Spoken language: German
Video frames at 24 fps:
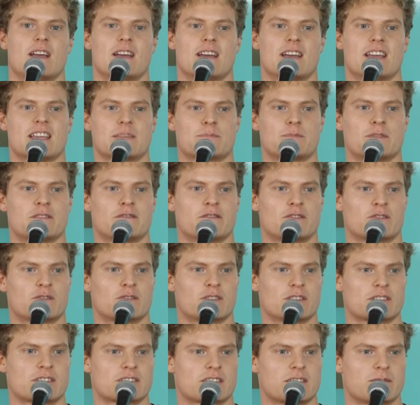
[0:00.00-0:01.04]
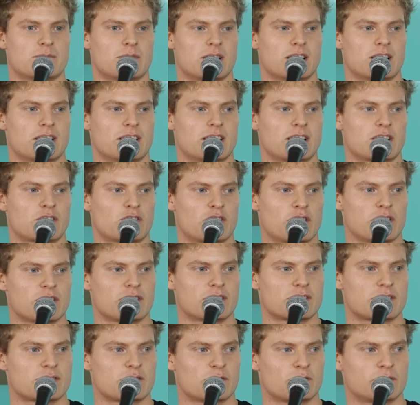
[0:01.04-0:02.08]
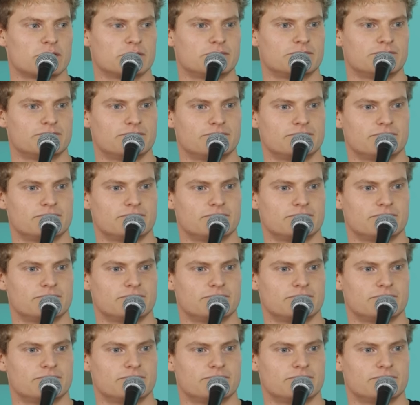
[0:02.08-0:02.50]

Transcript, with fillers: Ich bin vor kurzem äh, nach Köln gezogen.